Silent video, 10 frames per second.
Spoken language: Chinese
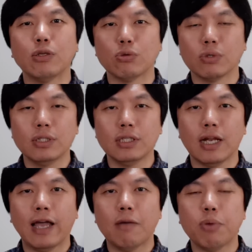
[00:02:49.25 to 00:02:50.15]
组织起
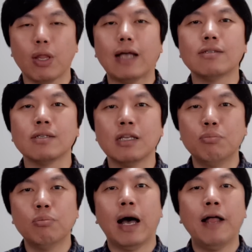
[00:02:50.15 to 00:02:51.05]
来要表达自己的
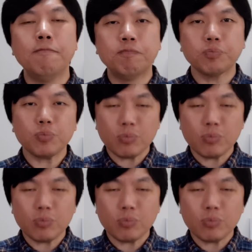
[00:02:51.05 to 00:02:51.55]
不满，